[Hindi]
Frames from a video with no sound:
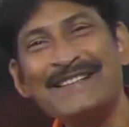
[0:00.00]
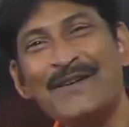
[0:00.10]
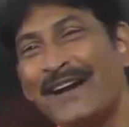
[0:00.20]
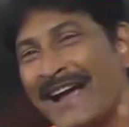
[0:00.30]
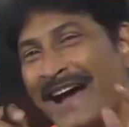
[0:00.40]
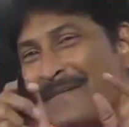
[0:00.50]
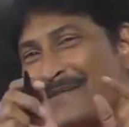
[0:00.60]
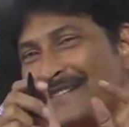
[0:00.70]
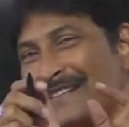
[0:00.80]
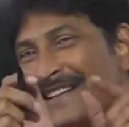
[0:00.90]
हो गए
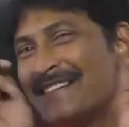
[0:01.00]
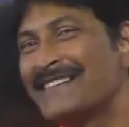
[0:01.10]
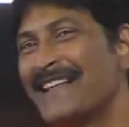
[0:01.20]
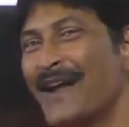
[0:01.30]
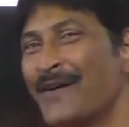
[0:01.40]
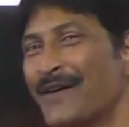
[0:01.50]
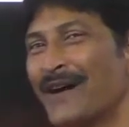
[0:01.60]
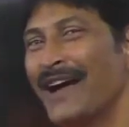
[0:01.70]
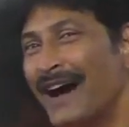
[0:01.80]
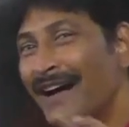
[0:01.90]
अपोजिट इस तरह हो
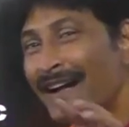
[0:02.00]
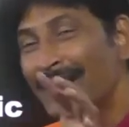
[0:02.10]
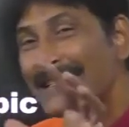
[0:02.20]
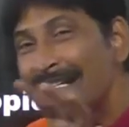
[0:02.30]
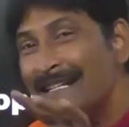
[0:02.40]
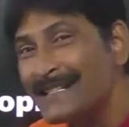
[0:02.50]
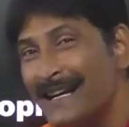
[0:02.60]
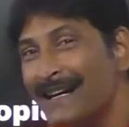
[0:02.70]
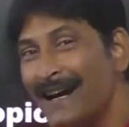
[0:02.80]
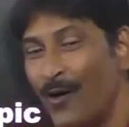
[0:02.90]
गए अगर किसी की
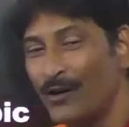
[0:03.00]
शंका